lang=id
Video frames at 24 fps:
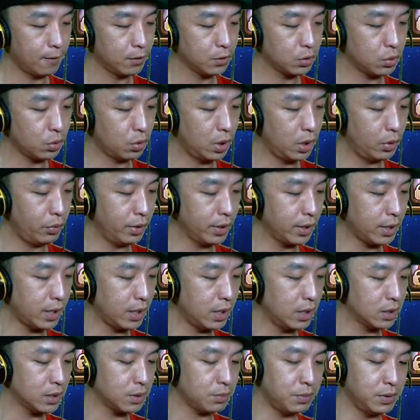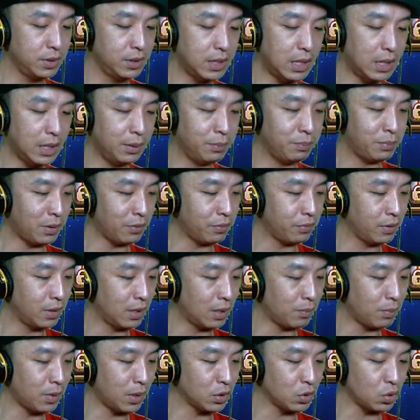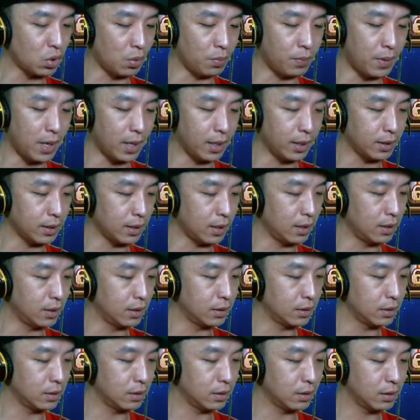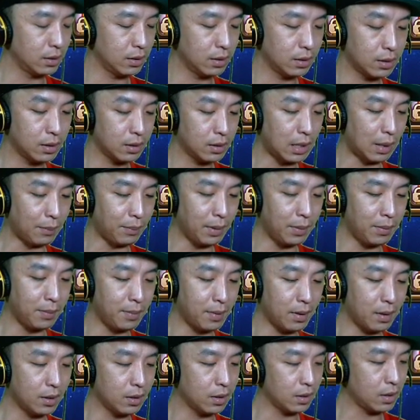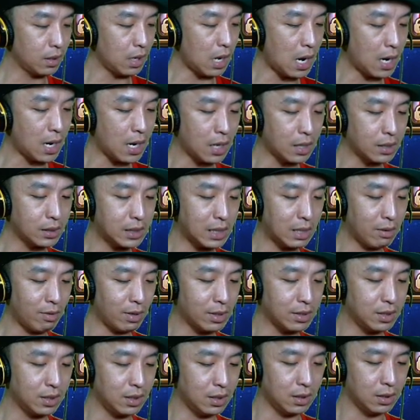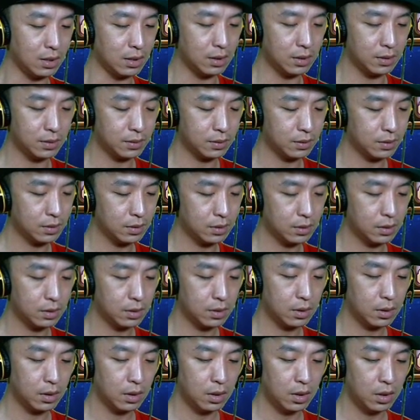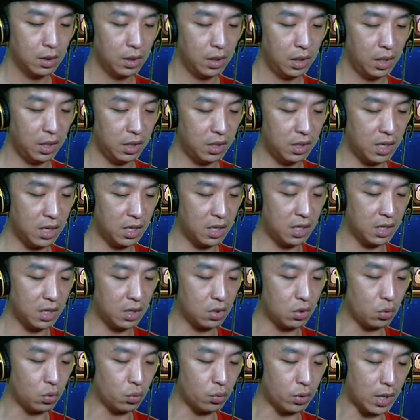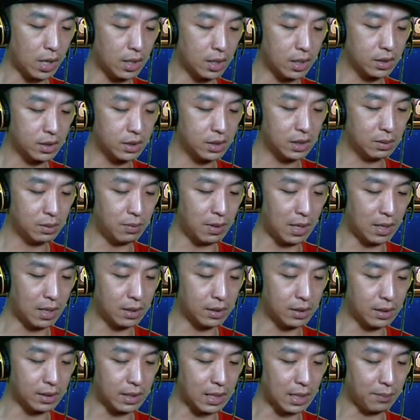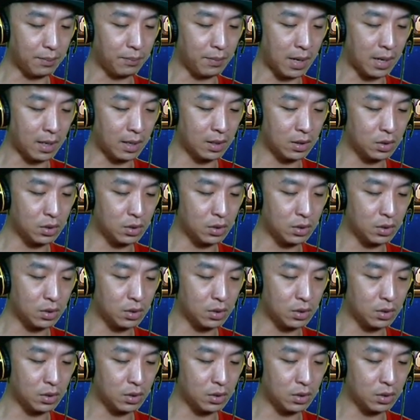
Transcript: Chungli Win kayaknya semenjak di buff nggak pernah coba kita tapi memang agak kecewa sih hitnya ini kurang kecil banget attack barnya